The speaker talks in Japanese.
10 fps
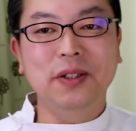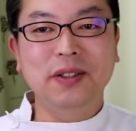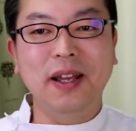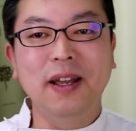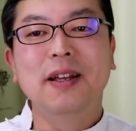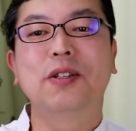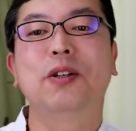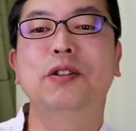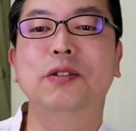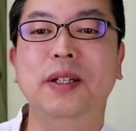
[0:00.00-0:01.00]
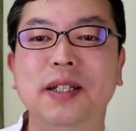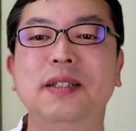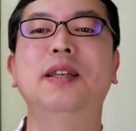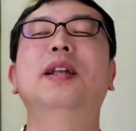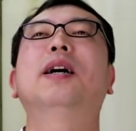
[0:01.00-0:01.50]
を置いてその上
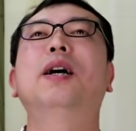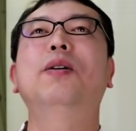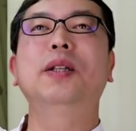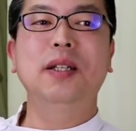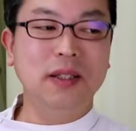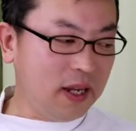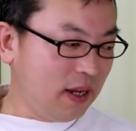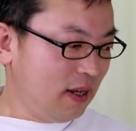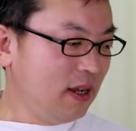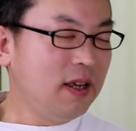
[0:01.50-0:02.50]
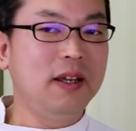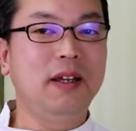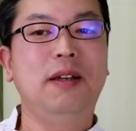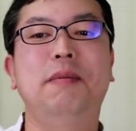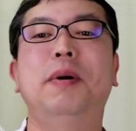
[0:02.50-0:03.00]
に背中を当てて
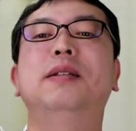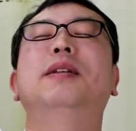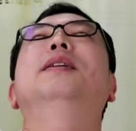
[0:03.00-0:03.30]
万